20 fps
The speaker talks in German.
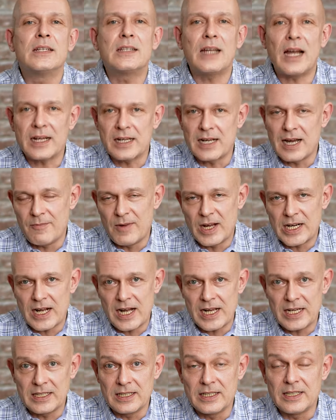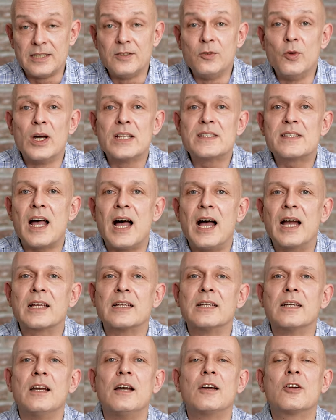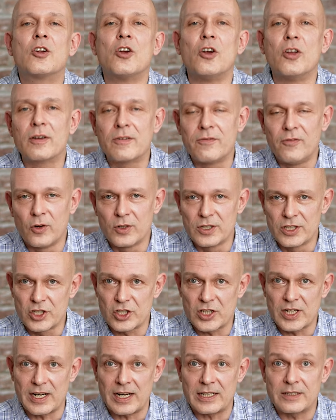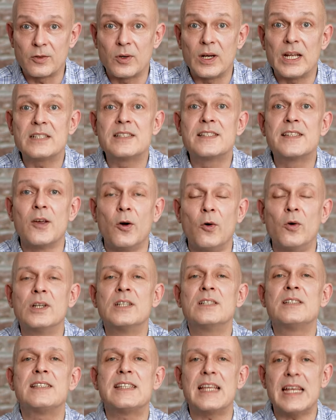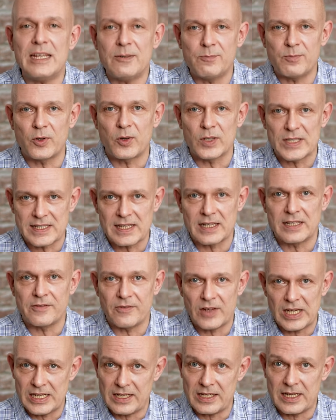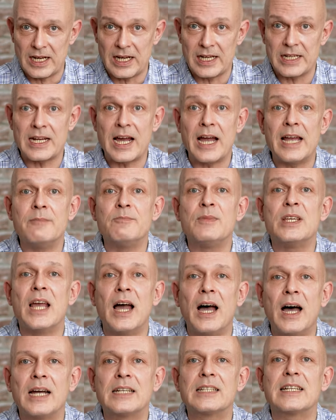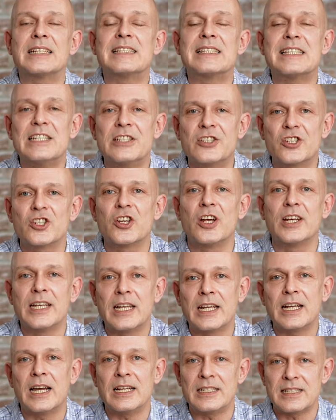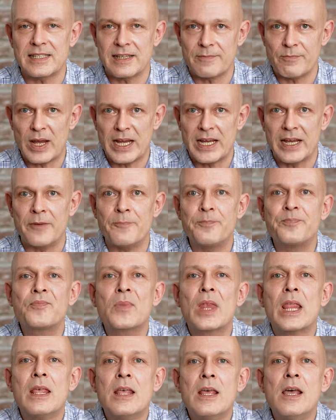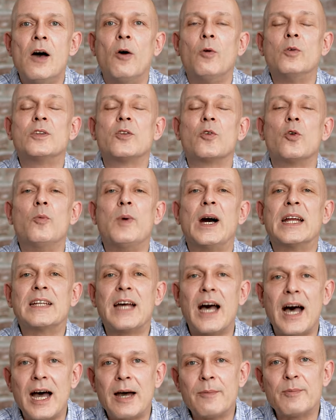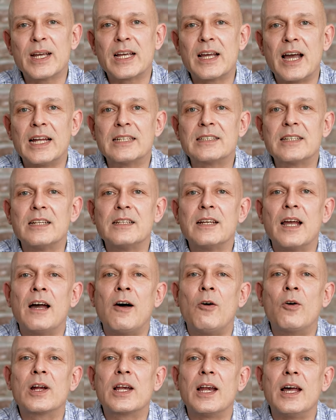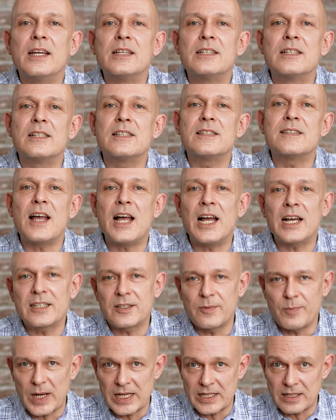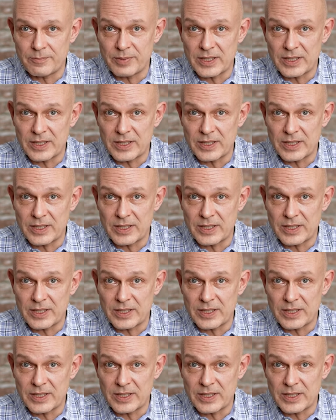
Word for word: Da kann man eigentlich nur sagen, Glückwunsch, Gratulation, 10% weniger in einem Jahr, das ist schon eine ganze Menge. Und Robert Habeck hat dann ja auch gleich gesagt bei der